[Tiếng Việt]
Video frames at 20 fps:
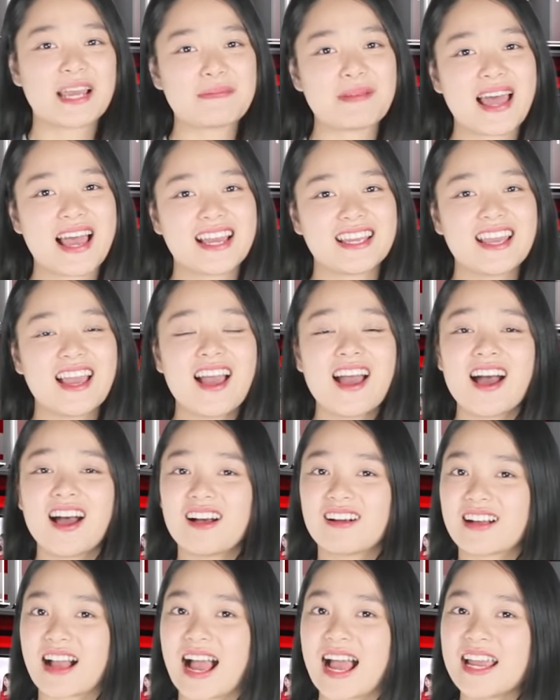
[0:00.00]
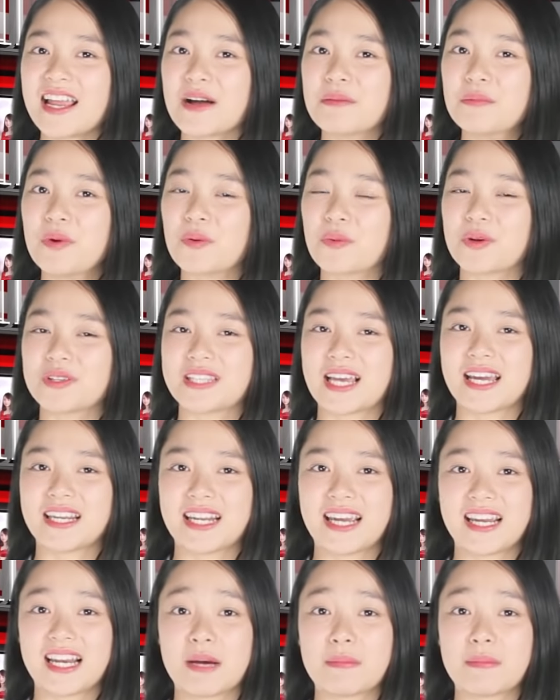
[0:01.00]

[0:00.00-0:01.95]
khép lại. Ở cả hai hạng mục của giải này